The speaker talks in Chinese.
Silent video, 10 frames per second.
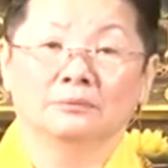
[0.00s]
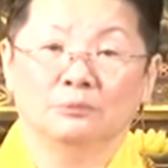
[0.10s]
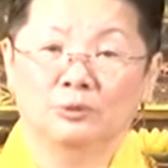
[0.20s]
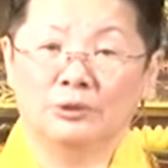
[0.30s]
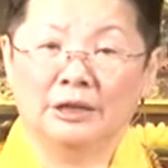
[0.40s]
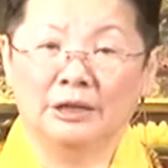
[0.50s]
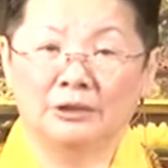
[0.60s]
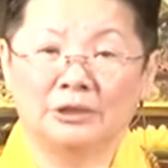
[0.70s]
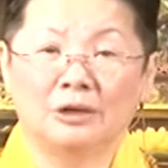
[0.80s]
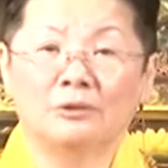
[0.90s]
不可以
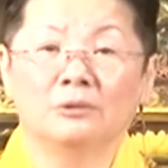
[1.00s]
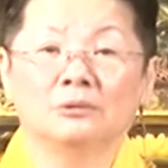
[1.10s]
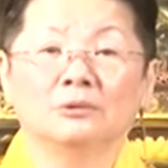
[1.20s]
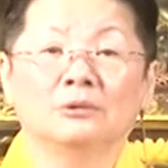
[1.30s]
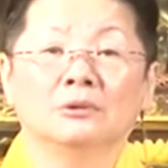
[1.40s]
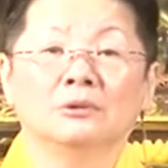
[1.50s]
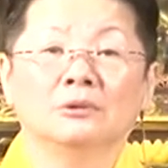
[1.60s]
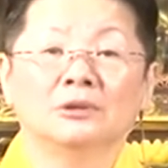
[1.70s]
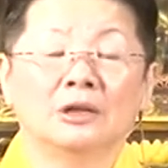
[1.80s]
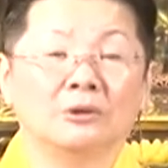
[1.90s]
浇
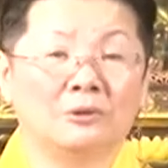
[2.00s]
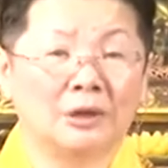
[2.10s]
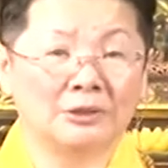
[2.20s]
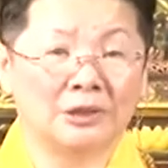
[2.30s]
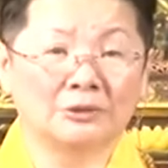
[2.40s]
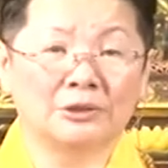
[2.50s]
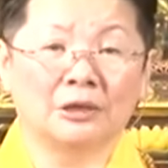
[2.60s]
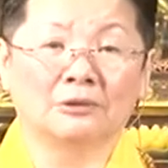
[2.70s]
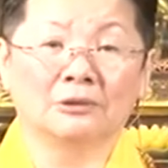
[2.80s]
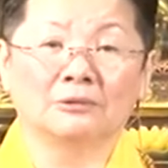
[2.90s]
浇花、浇
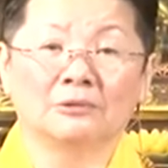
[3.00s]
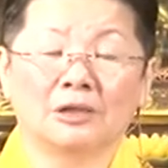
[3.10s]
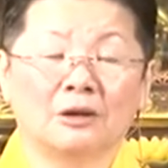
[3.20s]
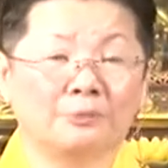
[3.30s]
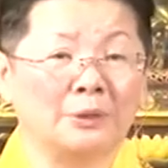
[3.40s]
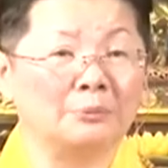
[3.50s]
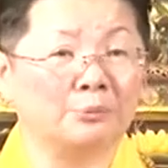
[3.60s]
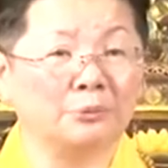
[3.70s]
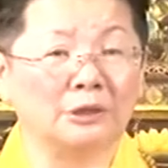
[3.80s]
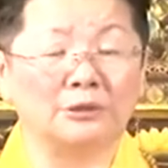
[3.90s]
草，草坪
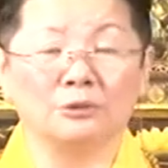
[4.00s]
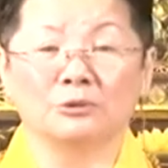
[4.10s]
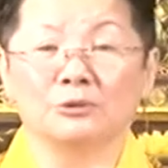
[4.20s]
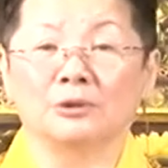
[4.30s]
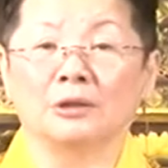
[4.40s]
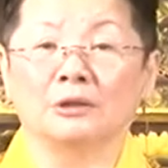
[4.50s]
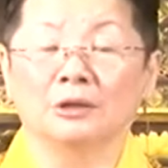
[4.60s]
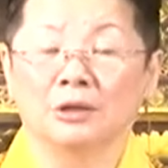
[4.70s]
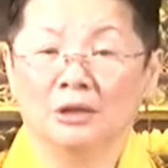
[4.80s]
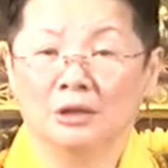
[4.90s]
不能用水了；
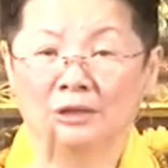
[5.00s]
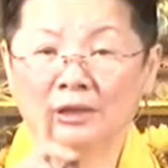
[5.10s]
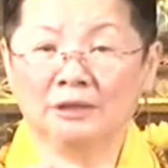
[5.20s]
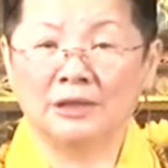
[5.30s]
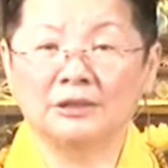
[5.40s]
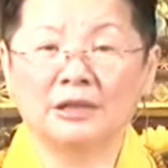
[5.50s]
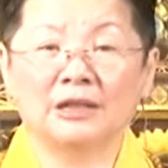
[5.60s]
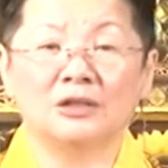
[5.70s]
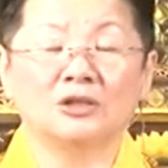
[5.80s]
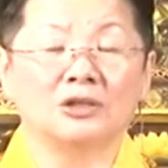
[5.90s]
连家
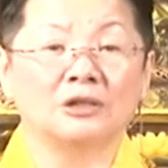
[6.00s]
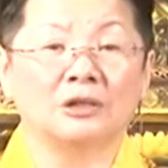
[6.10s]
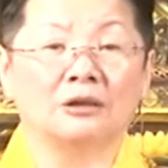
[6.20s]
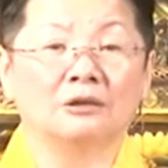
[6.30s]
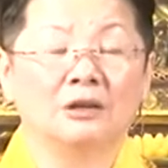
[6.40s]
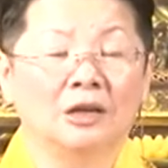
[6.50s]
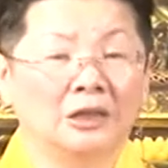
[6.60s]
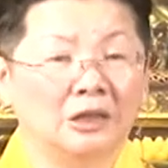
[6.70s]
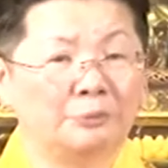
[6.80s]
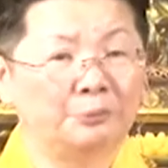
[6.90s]
里洗澡
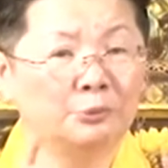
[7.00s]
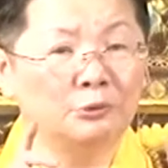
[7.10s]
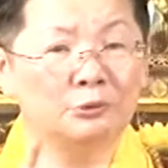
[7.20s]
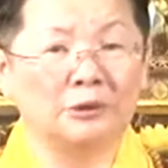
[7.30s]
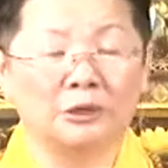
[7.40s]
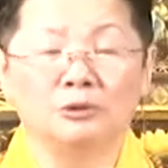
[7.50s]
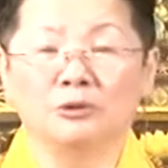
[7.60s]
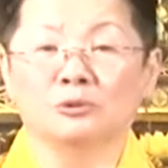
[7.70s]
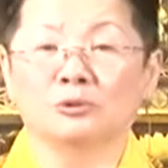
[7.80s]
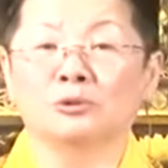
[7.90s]
也不能
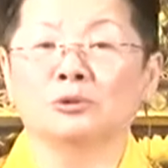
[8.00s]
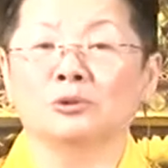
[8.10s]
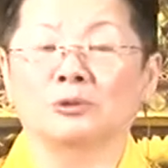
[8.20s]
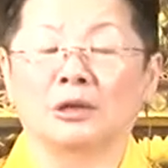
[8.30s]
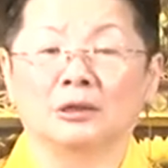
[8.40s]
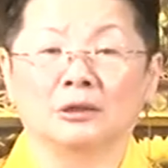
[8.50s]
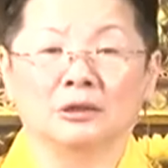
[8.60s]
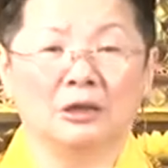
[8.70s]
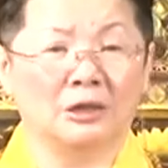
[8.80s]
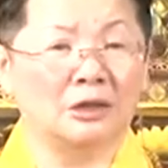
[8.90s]
用缩水了，
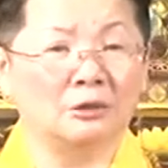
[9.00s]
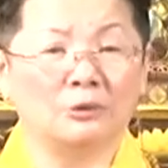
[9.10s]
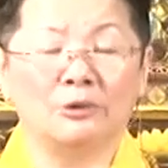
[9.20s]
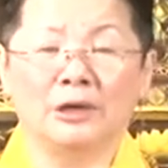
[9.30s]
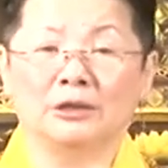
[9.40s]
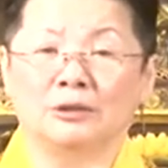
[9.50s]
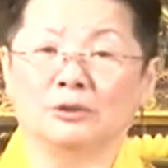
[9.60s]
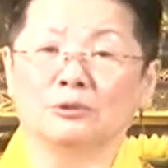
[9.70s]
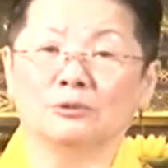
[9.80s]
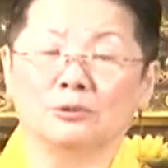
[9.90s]
要很快的
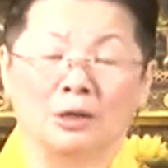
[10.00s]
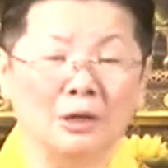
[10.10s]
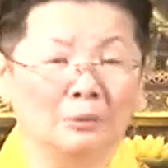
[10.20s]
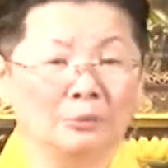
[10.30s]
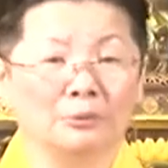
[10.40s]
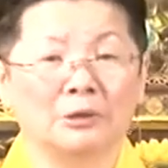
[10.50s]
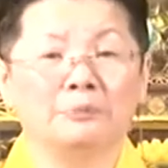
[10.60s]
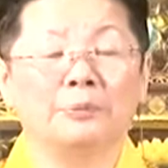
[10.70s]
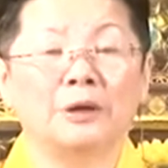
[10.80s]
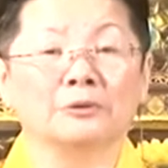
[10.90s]
冲水，不
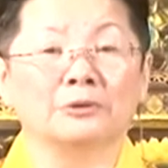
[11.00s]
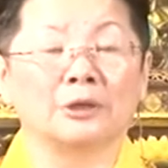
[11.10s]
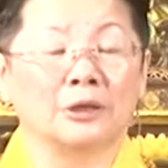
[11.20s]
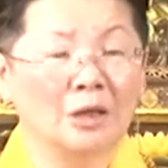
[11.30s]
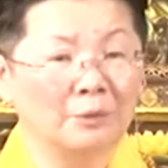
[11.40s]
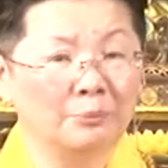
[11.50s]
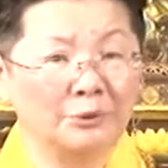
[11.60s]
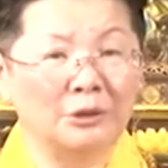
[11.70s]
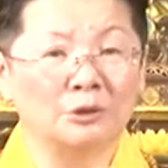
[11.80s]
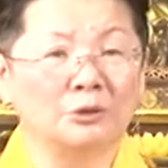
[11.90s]
能泡水，不
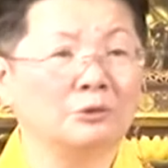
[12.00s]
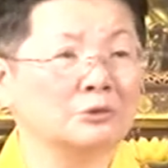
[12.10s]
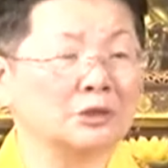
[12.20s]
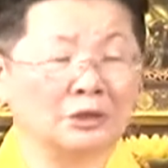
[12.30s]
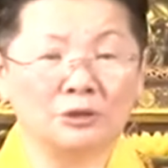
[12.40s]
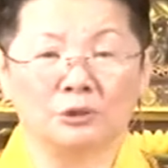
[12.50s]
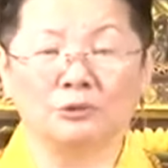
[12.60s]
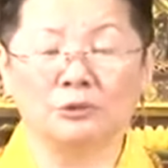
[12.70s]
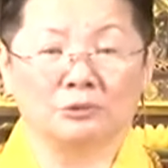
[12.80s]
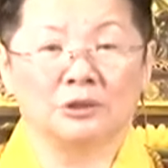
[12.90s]
能游泳池
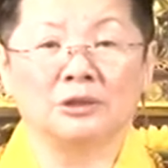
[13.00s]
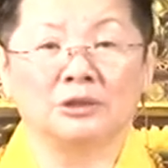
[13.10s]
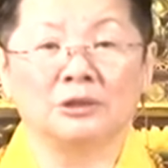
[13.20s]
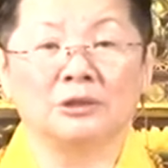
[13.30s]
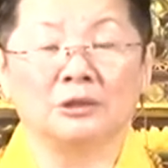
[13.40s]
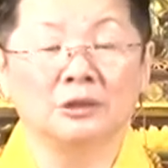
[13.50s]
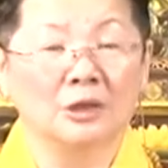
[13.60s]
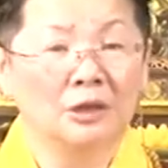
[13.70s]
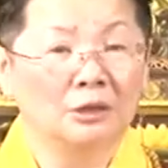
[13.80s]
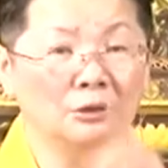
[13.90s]
游泳这些了。
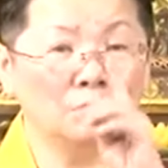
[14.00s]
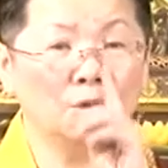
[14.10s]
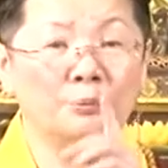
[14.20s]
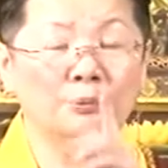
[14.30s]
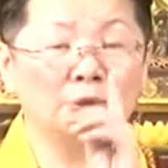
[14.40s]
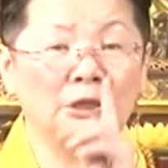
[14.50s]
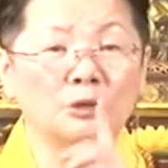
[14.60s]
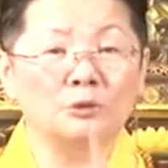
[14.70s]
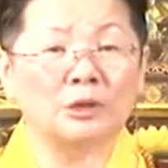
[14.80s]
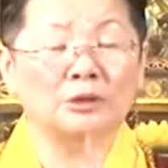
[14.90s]
如果不
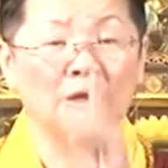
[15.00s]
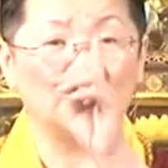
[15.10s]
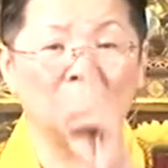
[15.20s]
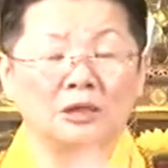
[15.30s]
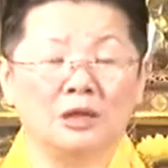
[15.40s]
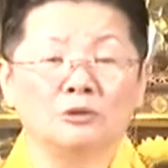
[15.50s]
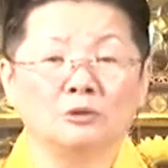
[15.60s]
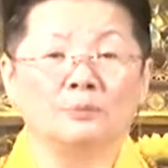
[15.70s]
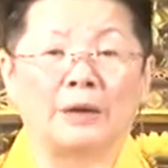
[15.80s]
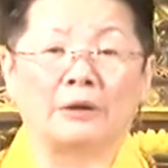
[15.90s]
听，抓到一天
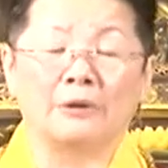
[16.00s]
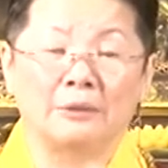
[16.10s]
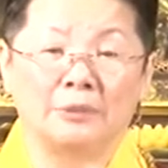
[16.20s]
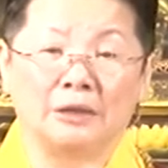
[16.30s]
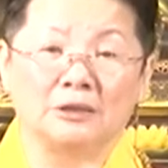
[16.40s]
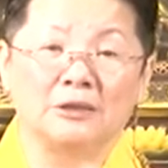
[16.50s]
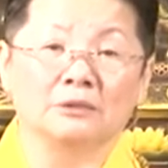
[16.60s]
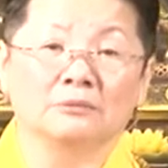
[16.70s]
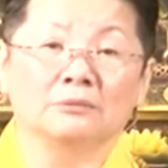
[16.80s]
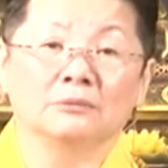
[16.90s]
五百块美
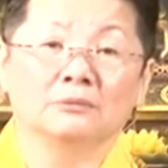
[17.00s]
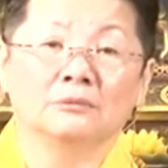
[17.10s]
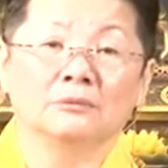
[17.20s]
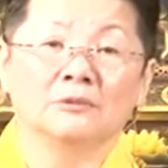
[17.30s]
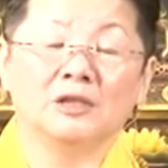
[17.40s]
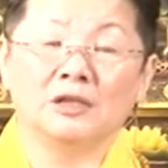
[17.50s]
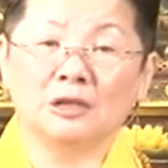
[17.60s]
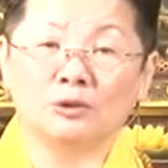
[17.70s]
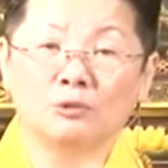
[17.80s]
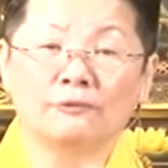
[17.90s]
金，现
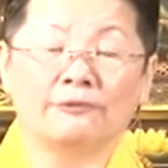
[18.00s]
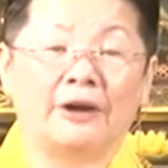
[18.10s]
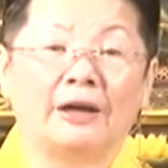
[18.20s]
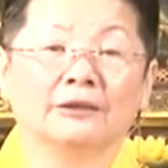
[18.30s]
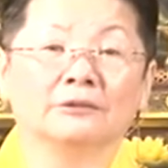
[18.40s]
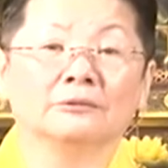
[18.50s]
在重罚了。